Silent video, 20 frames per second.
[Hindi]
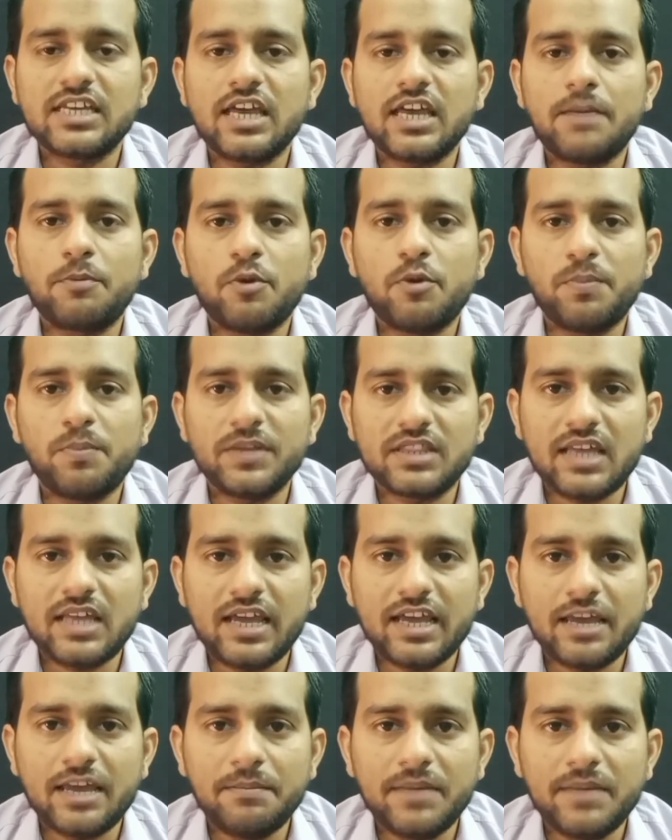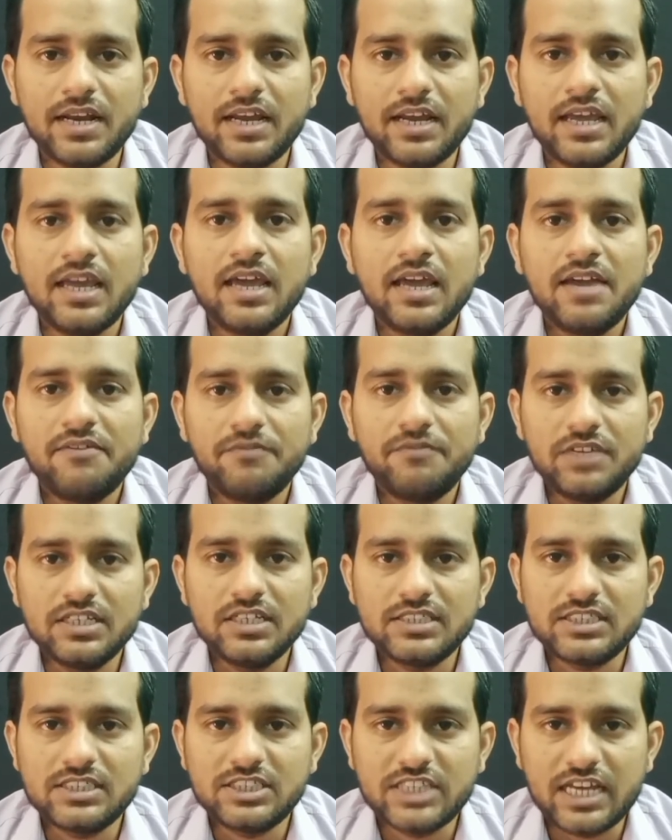कि आपको पता है कि मेरे
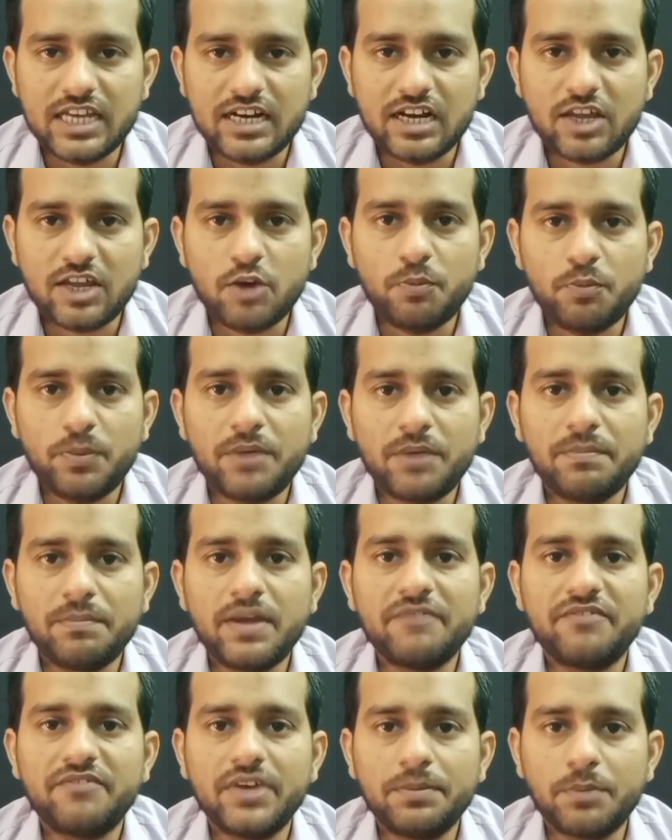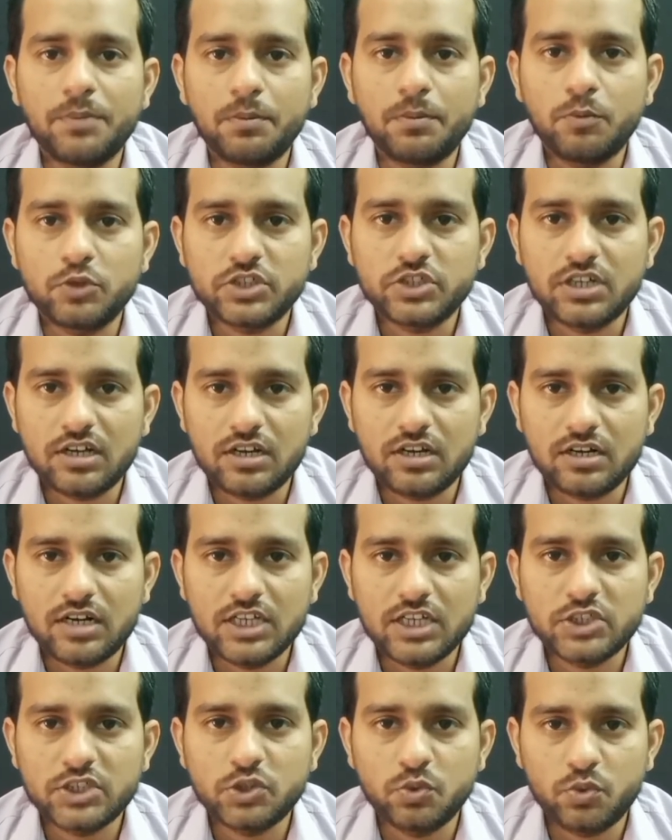इस चैनल के ऊपर मैं फ्री प्रमोशन करने
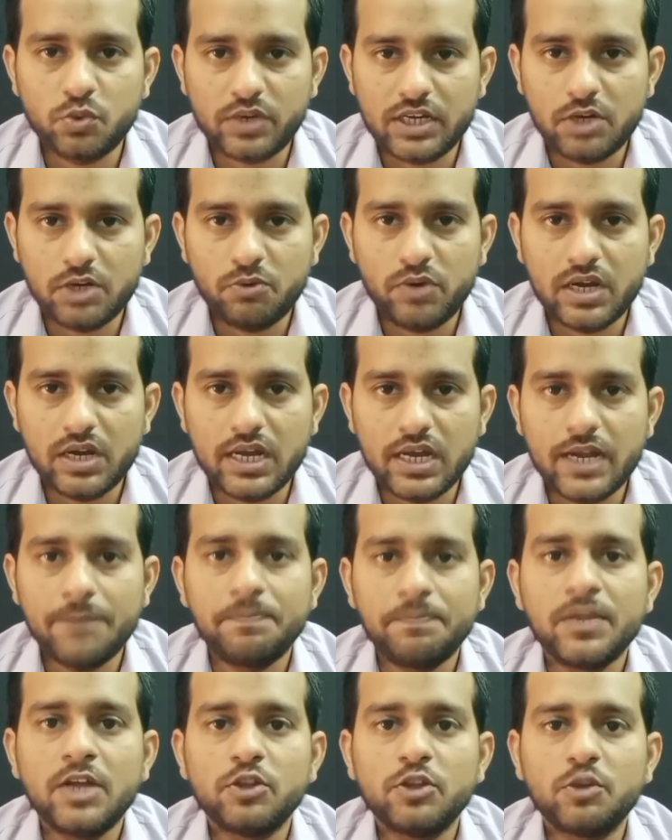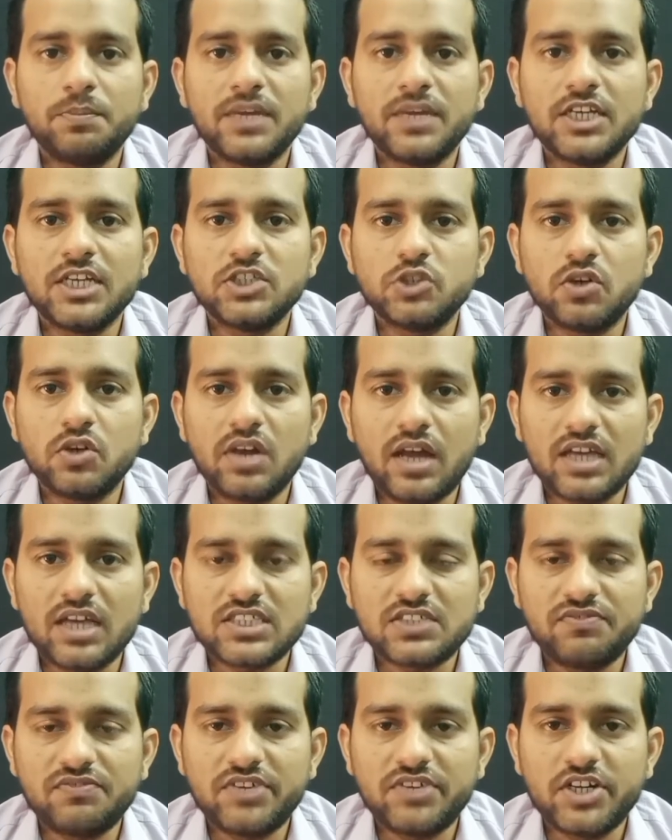शुरू किए हुए हैं तो मेरी जो
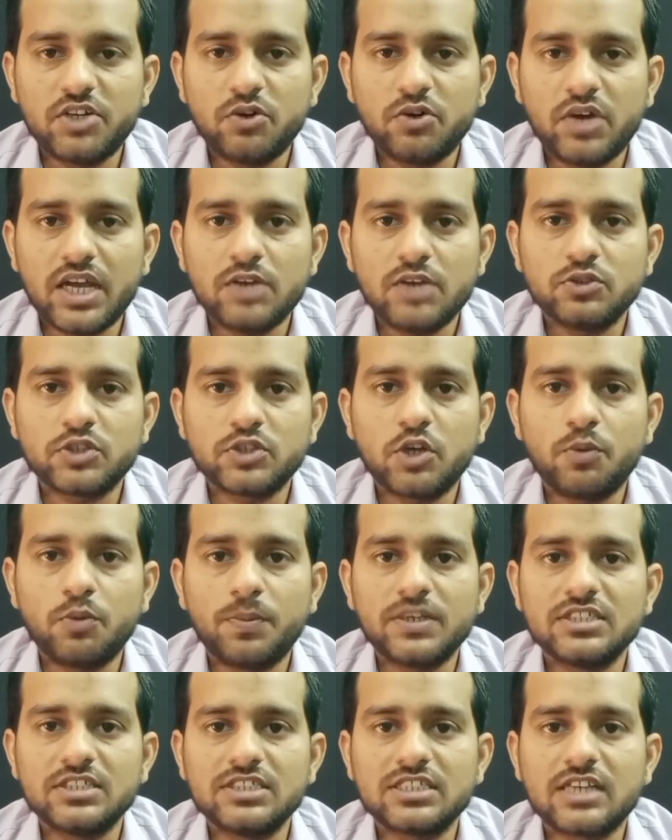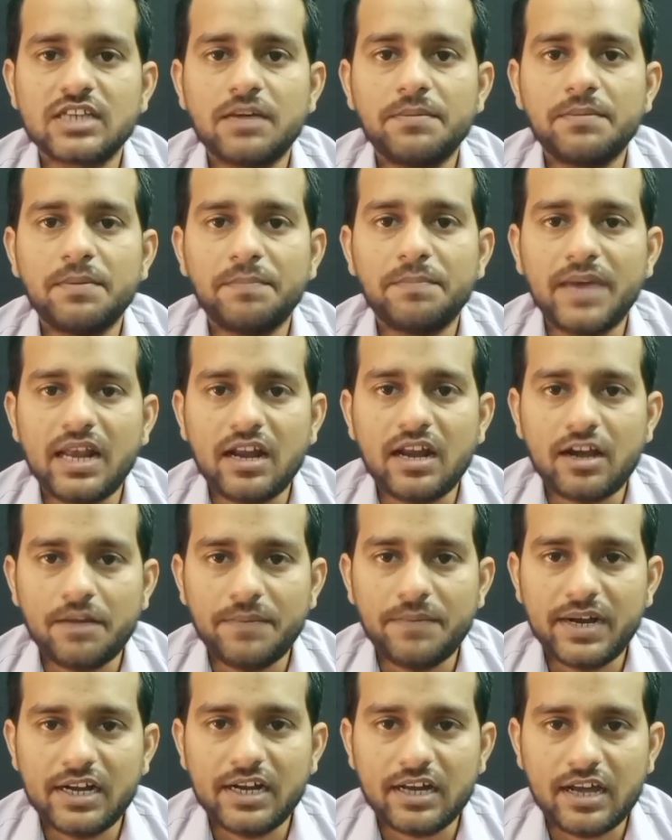लास्ट वीडियो है उसके ऊपर जिसका भी पहला
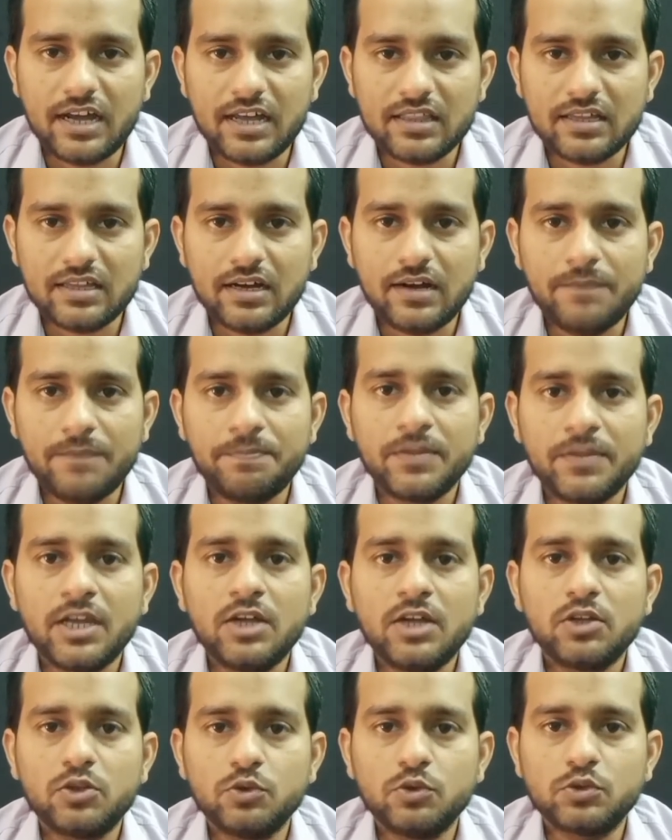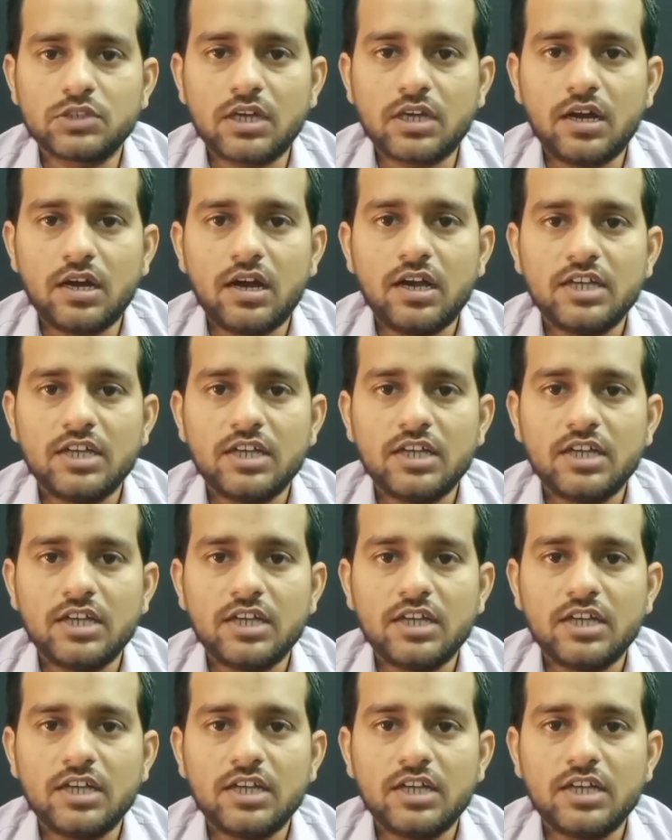कमेंट आया था उसका